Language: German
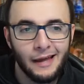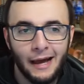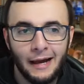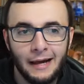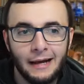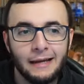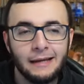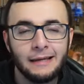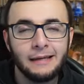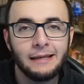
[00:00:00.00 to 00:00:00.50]

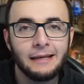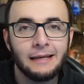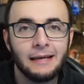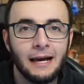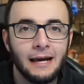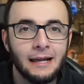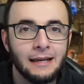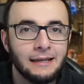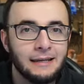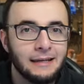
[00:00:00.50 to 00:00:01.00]
einigen
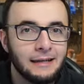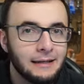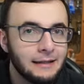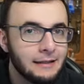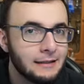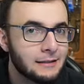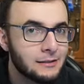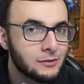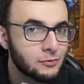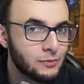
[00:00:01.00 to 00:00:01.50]

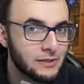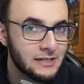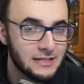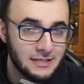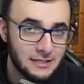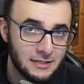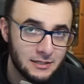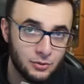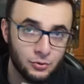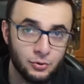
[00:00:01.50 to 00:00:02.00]
anderen
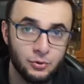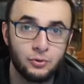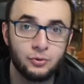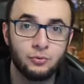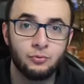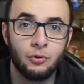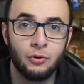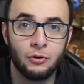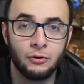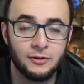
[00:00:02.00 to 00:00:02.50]
Twists und
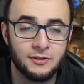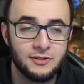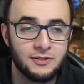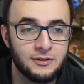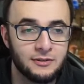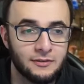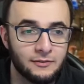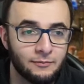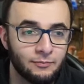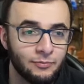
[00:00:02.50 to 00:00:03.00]

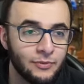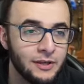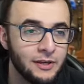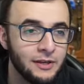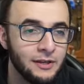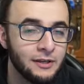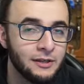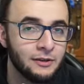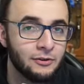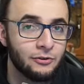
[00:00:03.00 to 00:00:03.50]
Nuancen.
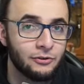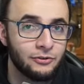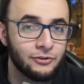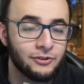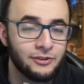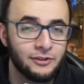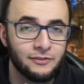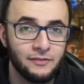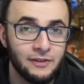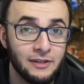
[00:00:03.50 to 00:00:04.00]
Und
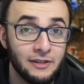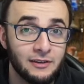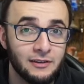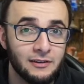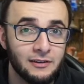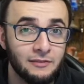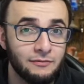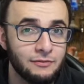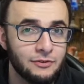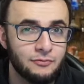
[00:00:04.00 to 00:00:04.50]
äh, wenn ihr
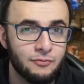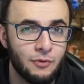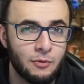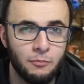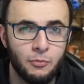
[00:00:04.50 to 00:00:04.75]
Evil Swarm